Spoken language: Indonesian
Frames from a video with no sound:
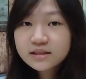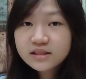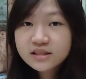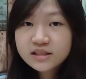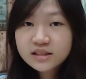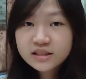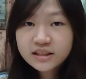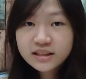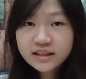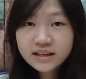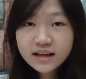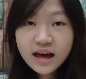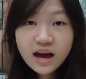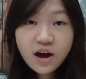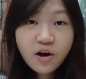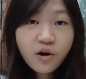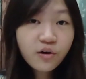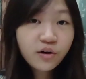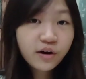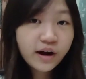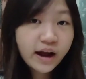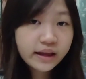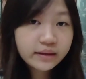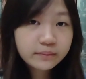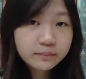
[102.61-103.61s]
Setelah
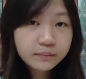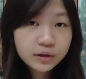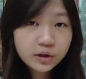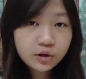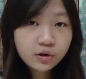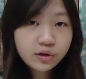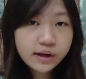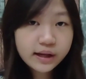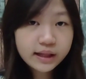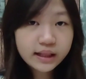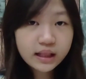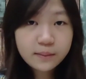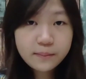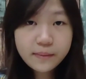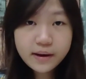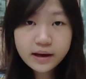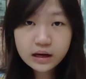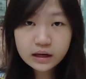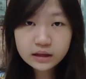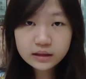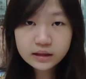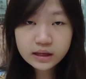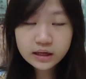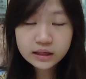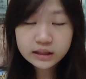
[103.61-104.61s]
Ongkan menolak
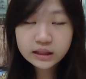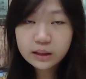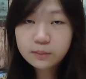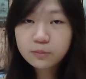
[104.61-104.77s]
lamaran dari